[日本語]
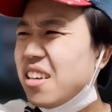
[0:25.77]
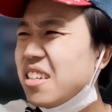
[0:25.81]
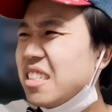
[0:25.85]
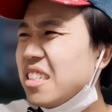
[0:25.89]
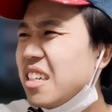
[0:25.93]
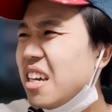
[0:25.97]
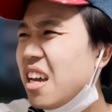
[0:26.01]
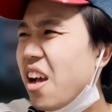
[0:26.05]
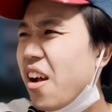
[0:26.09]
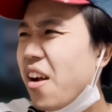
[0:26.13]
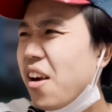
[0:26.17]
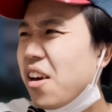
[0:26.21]

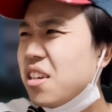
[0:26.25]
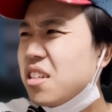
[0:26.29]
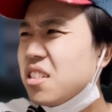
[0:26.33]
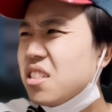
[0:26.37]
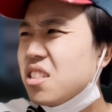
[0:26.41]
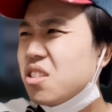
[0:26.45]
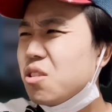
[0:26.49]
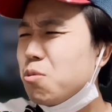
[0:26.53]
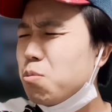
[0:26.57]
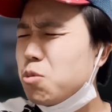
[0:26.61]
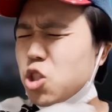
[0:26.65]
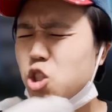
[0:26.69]

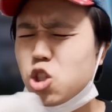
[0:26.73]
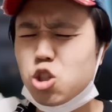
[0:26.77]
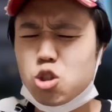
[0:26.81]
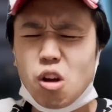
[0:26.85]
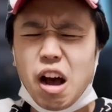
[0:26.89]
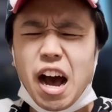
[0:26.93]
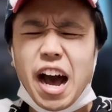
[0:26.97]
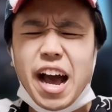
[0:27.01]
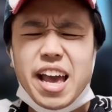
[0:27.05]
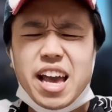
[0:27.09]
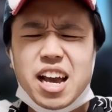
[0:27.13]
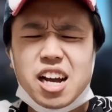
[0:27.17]
アンケートもうちょっ
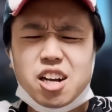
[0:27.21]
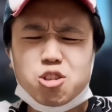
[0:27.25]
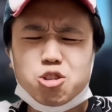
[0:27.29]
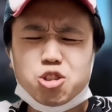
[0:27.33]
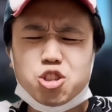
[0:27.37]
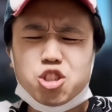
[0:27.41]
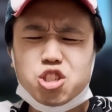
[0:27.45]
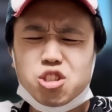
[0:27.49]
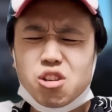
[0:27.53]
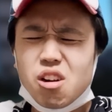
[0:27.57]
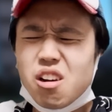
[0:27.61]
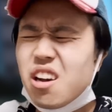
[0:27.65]
と早
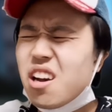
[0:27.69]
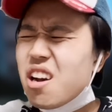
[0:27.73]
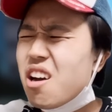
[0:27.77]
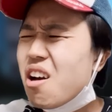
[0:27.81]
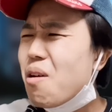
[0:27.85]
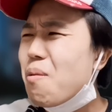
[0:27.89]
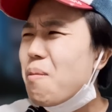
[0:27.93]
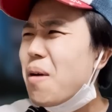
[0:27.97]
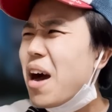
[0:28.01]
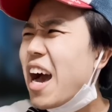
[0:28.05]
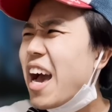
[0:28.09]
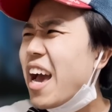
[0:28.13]
くしろ
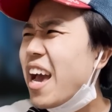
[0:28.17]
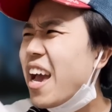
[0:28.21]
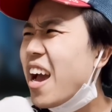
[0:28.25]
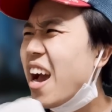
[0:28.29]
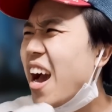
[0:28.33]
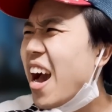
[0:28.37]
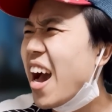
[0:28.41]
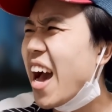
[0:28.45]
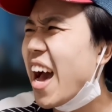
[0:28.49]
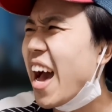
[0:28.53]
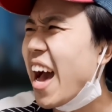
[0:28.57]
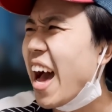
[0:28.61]
よお前
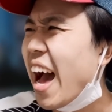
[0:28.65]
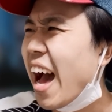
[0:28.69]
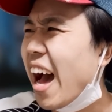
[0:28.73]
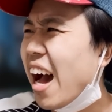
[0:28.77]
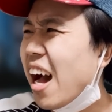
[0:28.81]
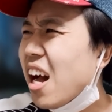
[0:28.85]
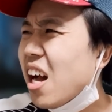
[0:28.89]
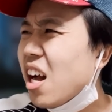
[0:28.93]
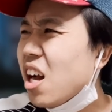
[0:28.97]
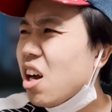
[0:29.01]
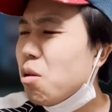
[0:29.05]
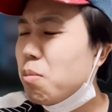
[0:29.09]
や
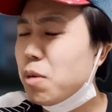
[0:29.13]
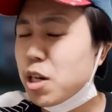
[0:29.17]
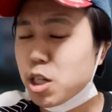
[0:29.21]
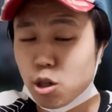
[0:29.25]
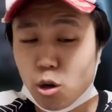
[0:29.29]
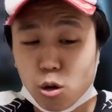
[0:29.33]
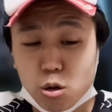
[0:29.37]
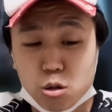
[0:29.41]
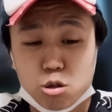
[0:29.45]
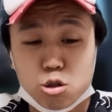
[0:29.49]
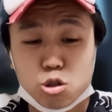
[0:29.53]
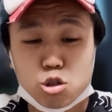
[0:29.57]
まあ、
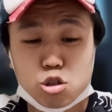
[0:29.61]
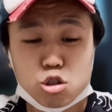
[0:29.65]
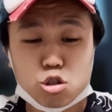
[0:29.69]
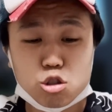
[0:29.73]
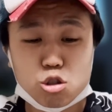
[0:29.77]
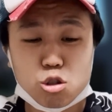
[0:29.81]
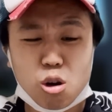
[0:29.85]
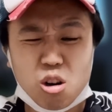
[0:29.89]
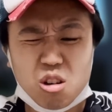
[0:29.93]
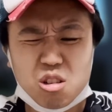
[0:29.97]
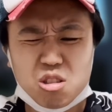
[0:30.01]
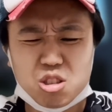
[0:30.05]

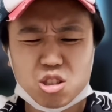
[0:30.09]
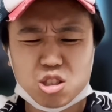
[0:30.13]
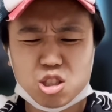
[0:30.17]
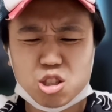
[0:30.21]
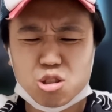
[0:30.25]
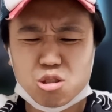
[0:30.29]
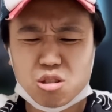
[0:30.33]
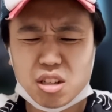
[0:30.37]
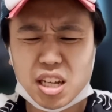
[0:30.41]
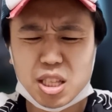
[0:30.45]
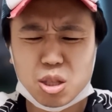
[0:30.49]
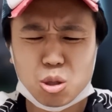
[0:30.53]
45分の
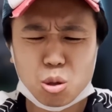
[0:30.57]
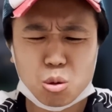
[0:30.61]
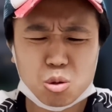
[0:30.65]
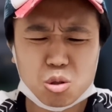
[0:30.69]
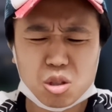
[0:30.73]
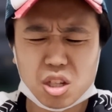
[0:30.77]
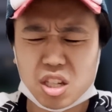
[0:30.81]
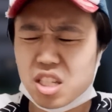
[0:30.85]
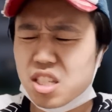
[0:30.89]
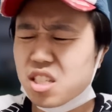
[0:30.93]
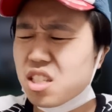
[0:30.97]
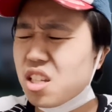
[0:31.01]
休憩
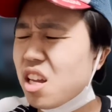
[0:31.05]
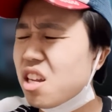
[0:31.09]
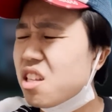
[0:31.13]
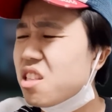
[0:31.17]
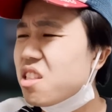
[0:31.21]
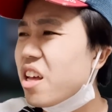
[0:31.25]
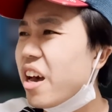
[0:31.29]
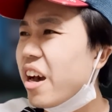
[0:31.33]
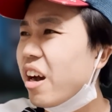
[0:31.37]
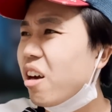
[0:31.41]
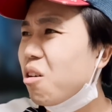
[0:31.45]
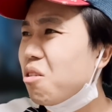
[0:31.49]
取ってきて
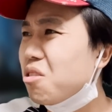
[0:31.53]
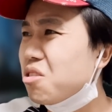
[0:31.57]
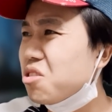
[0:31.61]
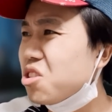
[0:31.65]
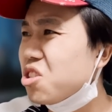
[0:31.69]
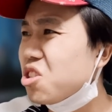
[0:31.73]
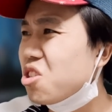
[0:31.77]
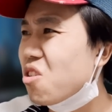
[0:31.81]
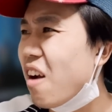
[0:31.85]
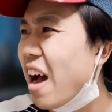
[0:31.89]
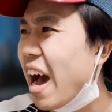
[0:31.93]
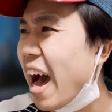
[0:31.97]
んだよ
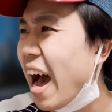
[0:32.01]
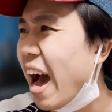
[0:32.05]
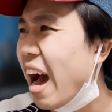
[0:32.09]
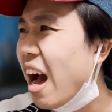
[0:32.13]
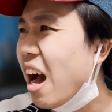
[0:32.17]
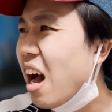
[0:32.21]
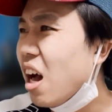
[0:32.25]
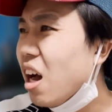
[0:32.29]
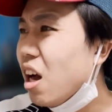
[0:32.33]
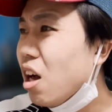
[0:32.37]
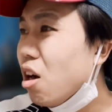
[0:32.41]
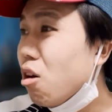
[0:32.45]
こっち
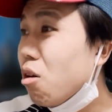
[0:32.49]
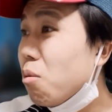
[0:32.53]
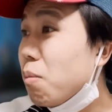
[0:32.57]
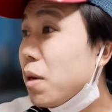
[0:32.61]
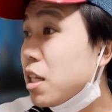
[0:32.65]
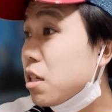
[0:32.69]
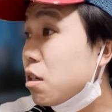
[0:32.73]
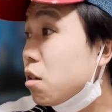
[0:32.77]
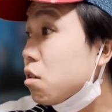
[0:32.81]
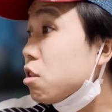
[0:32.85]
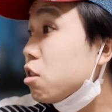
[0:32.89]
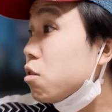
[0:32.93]
はすいま
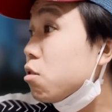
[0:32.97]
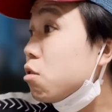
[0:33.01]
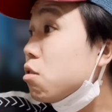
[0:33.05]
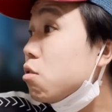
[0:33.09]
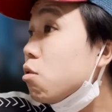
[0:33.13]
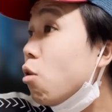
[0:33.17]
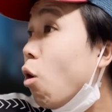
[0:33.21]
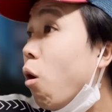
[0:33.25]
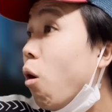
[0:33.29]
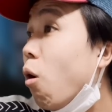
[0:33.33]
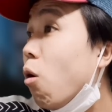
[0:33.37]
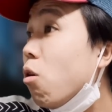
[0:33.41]
せん
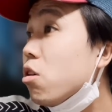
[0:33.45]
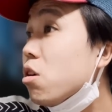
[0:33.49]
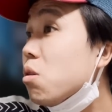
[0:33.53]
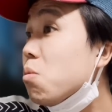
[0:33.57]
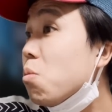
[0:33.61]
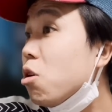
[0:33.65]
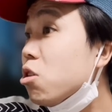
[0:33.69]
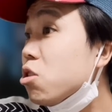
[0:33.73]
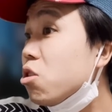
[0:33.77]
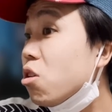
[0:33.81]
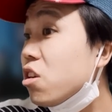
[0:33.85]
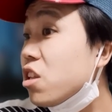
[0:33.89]
ホール
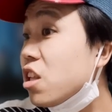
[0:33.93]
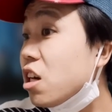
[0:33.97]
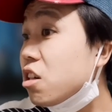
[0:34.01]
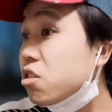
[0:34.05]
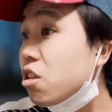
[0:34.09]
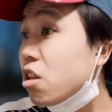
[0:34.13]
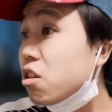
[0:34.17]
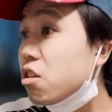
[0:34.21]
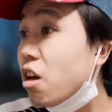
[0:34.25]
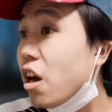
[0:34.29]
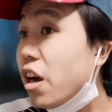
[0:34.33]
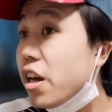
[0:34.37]
に戻れな
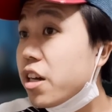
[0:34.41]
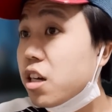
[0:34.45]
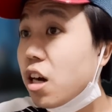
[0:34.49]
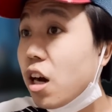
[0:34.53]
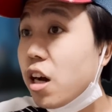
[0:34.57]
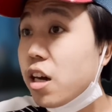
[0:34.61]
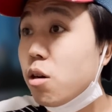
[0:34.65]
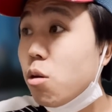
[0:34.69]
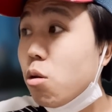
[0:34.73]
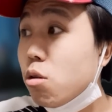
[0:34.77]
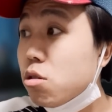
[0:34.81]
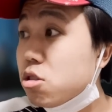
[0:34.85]
くて台
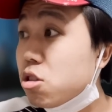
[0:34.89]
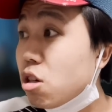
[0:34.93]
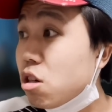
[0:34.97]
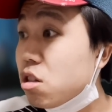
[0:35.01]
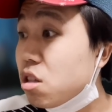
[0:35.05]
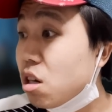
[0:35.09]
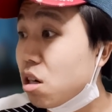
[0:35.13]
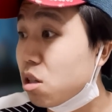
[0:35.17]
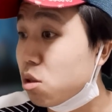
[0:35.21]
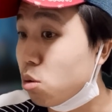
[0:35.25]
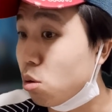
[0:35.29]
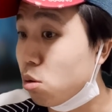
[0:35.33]
解放さ
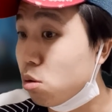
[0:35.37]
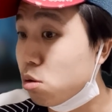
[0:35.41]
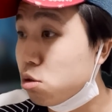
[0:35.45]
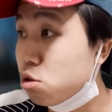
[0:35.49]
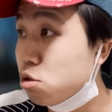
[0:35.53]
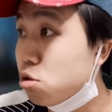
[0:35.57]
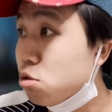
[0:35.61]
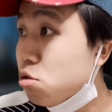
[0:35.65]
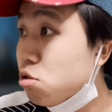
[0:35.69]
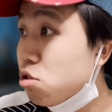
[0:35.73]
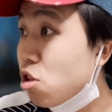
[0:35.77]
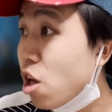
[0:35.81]
れたらどう
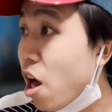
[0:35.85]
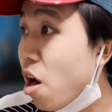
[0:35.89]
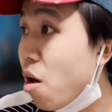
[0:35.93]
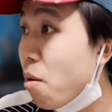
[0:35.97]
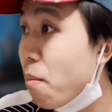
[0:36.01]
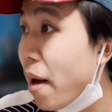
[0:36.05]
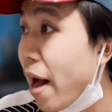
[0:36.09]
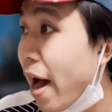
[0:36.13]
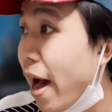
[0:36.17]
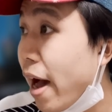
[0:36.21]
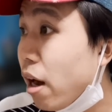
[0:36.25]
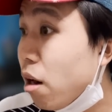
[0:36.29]
すんだ
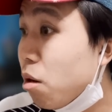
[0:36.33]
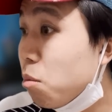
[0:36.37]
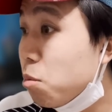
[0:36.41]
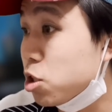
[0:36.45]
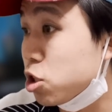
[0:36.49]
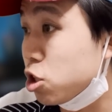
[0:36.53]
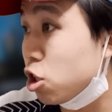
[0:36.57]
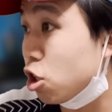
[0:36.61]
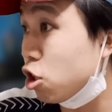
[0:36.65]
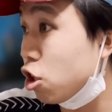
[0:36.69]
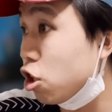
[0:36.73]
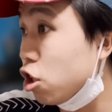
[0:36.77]
よお前お
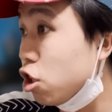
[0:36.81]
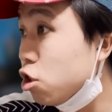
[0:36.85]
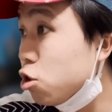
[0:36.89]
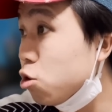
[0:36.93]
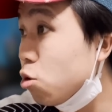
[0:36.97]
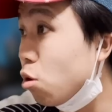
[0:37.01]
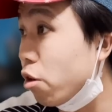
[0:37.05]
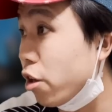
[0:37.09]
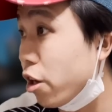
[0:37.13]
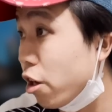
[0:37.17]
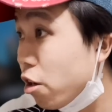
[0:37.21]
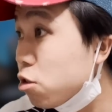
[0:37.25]
前責任
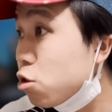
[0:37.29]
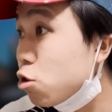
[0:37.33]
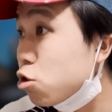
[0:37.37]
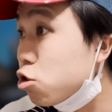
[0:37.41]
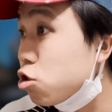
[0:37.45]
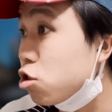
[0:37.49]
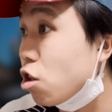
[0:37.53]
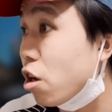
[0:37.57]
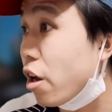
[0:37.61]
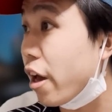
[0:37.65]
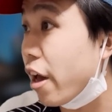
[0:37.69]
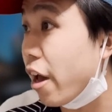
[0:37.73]
取れよそ
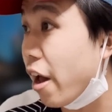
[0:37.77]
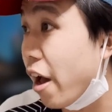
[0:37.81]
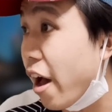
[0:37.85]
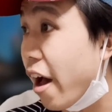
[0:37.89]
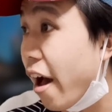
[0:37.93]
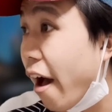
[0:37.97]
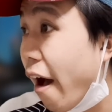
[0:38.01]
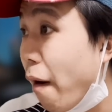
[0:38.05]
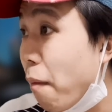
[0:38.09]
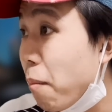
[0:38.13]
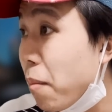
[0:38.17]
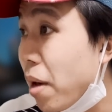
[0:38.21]
したら
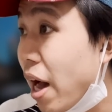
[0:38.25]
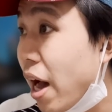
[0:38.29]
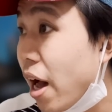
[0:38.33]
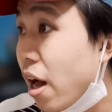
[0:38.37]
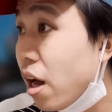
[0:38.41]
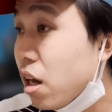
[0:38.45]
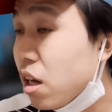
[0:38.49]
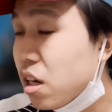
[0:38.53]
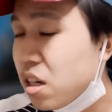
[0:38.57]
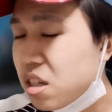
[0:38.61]
やはい